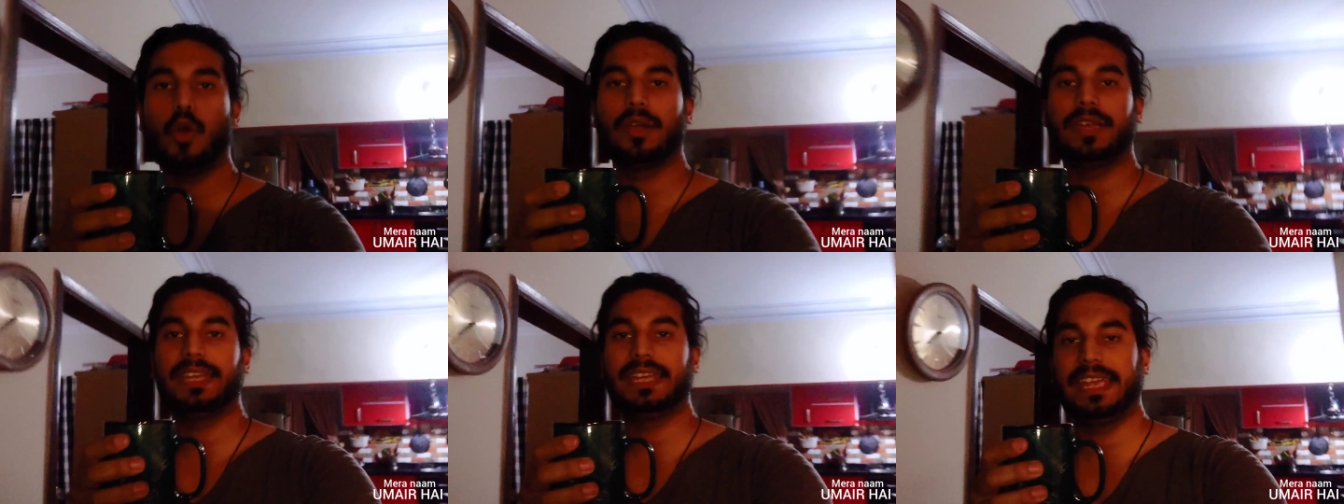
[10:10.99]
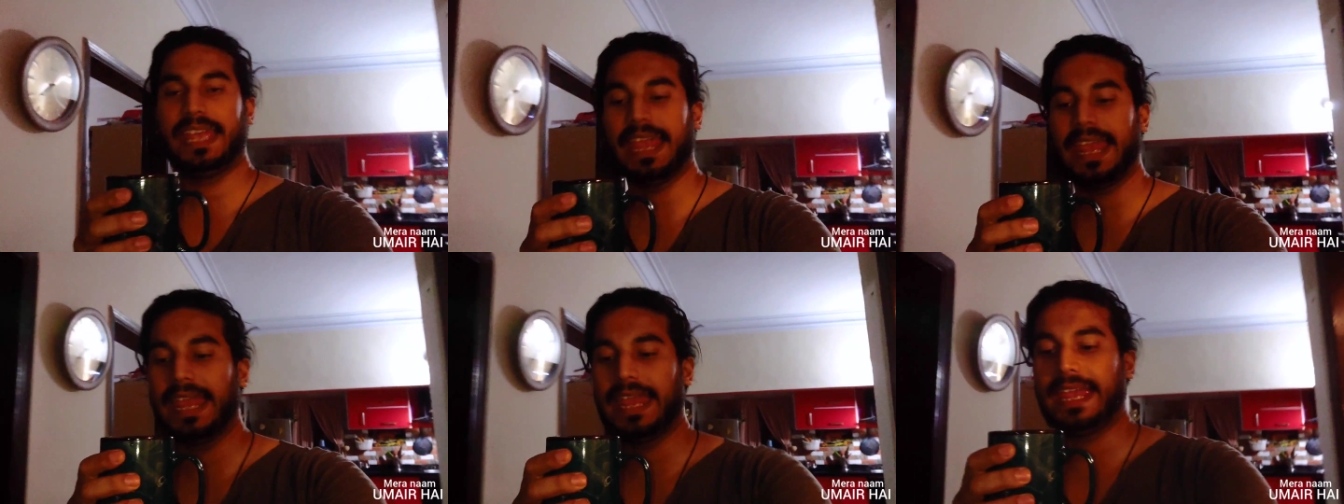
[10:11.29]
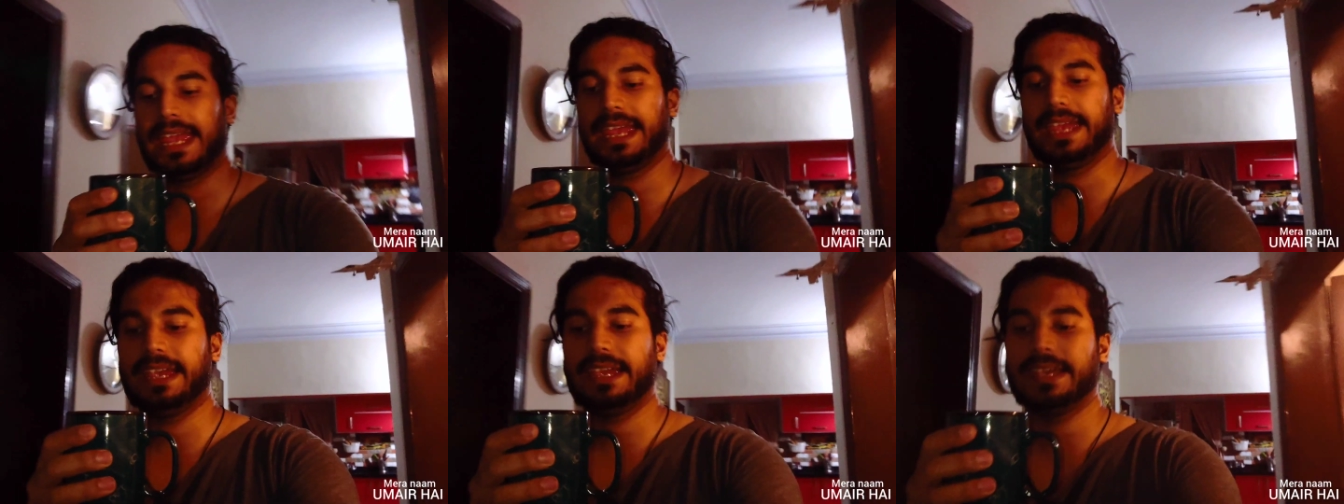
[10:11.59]
ओके
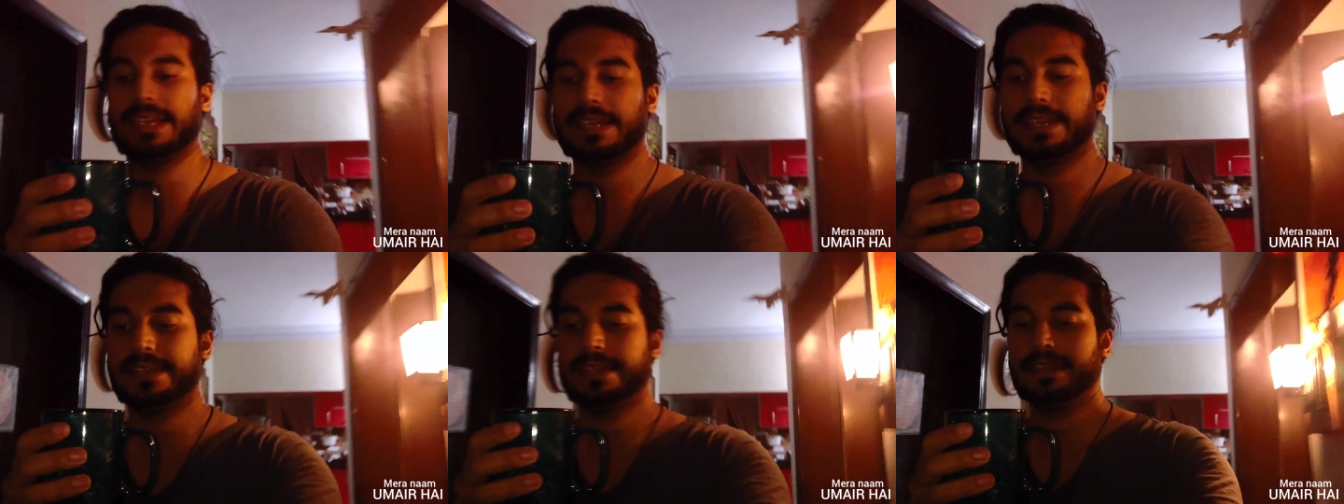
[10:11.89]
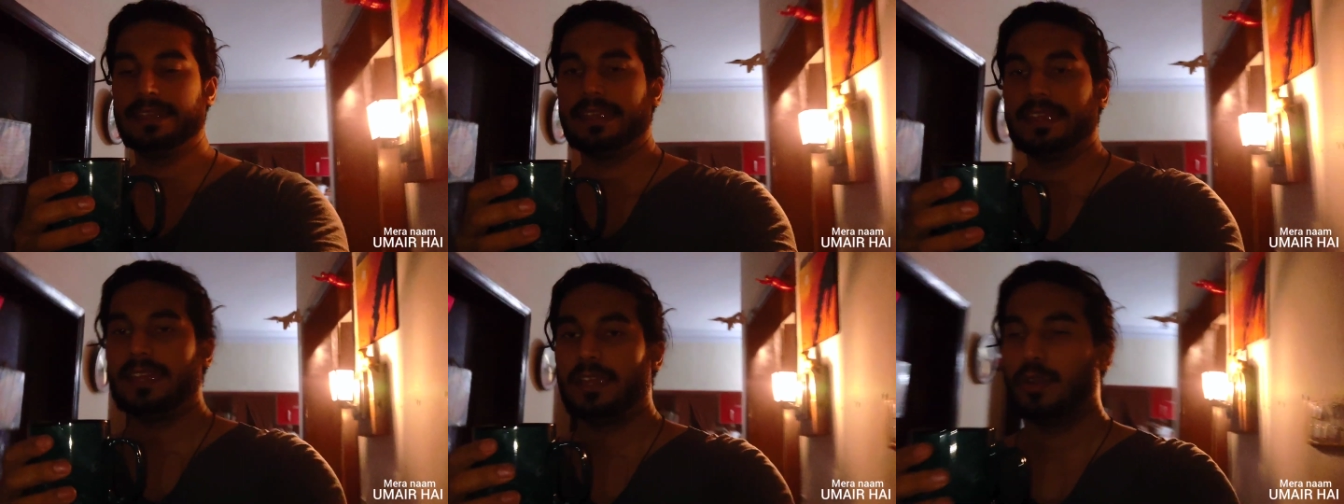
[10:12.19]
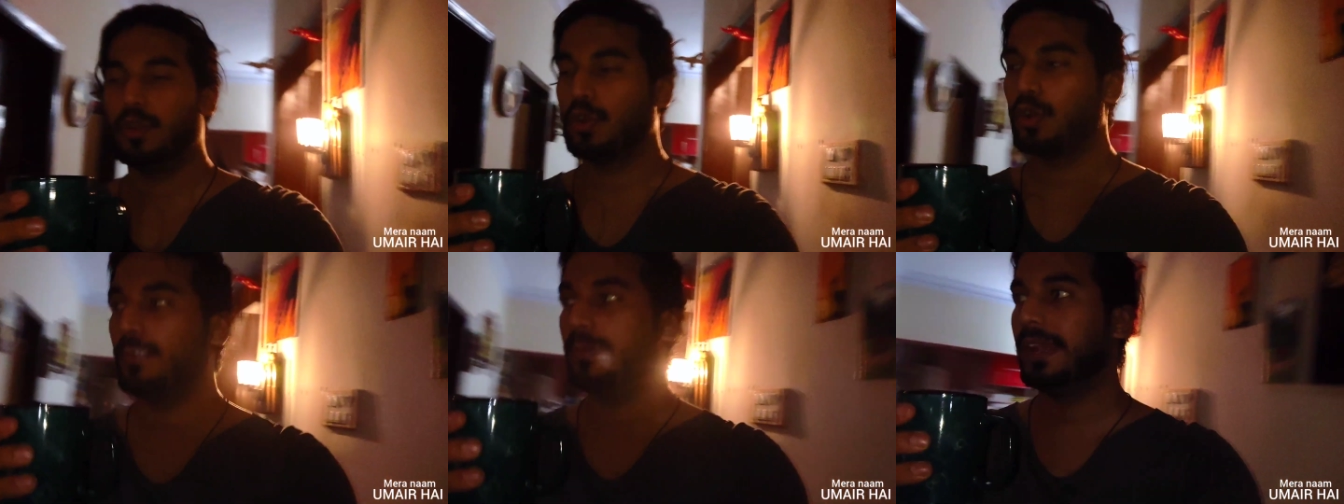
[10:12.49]

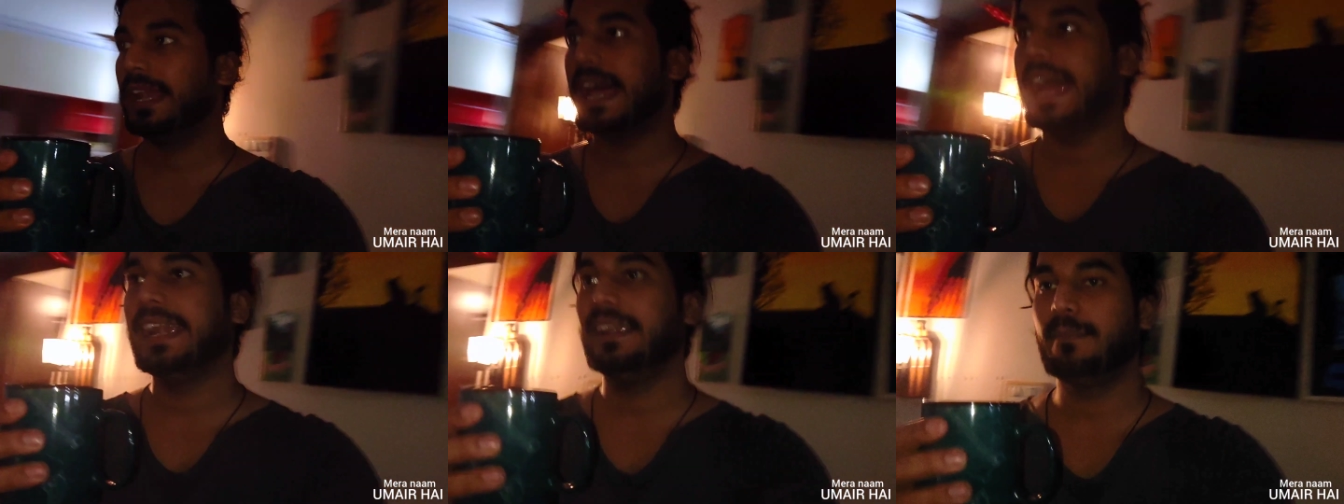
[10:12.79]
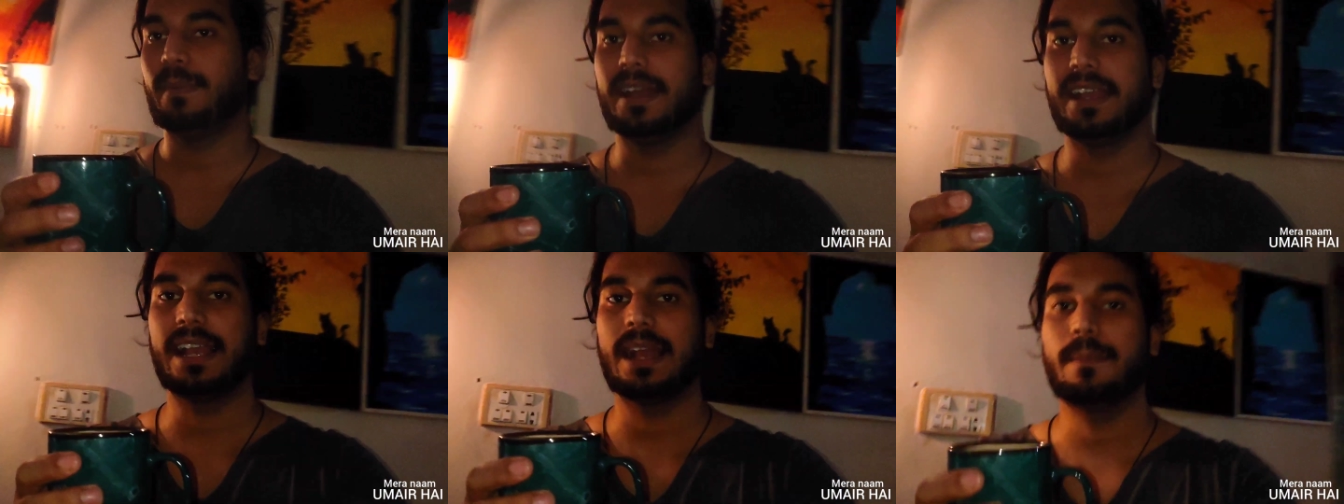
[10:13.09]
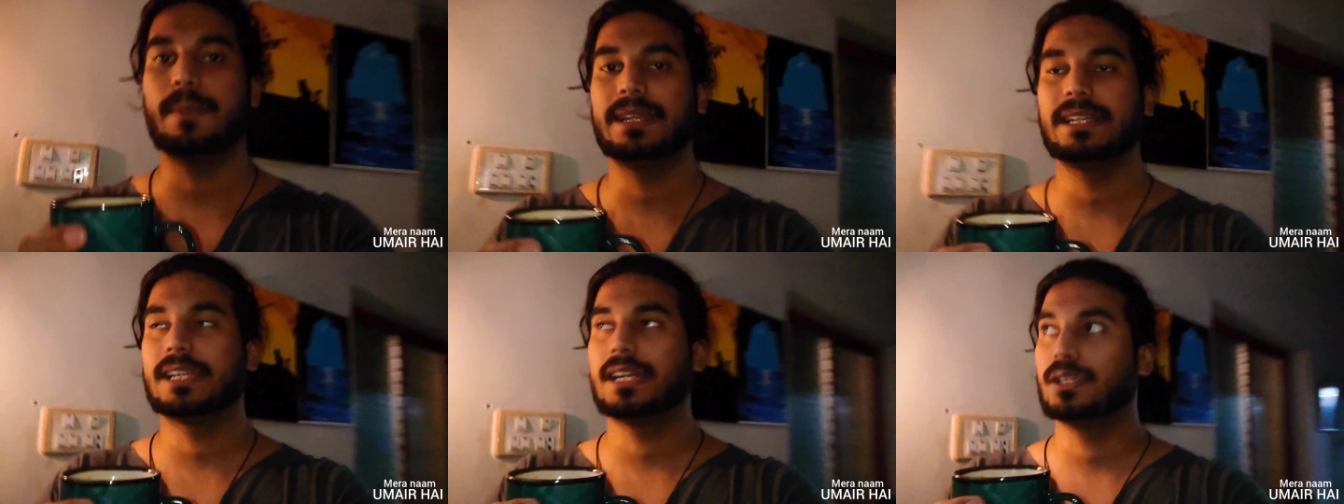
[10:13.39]
रुको मैं लाइट
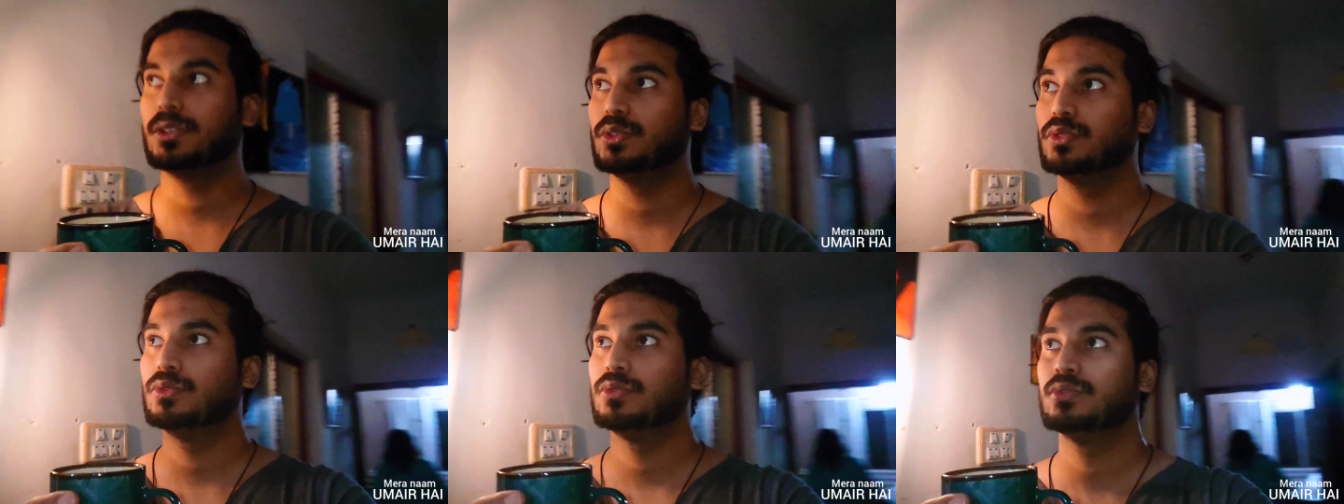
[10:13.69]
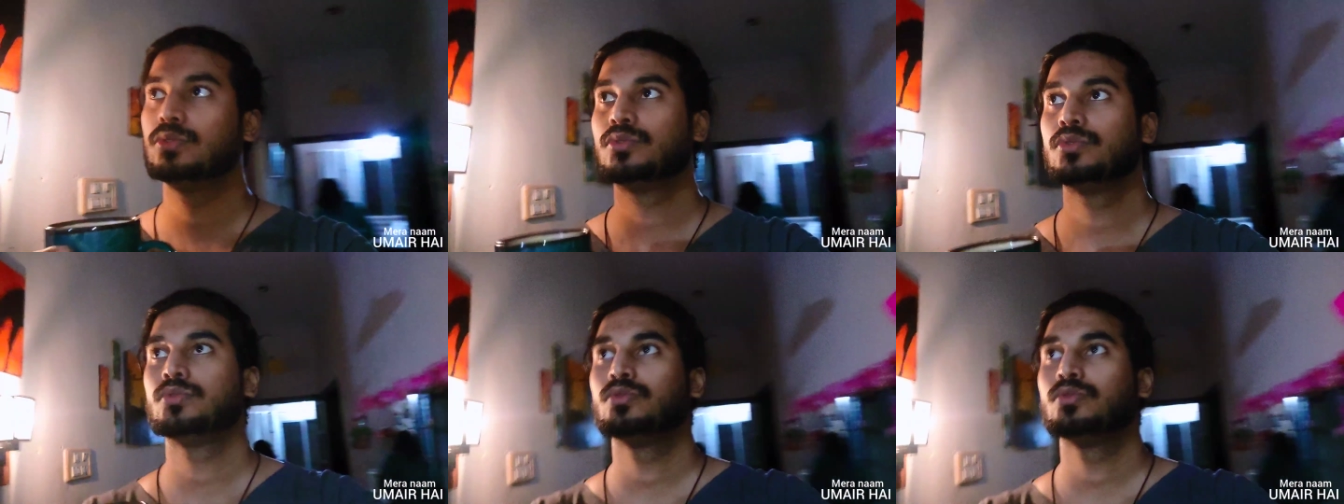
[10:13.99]
पंखा बंद कर दूं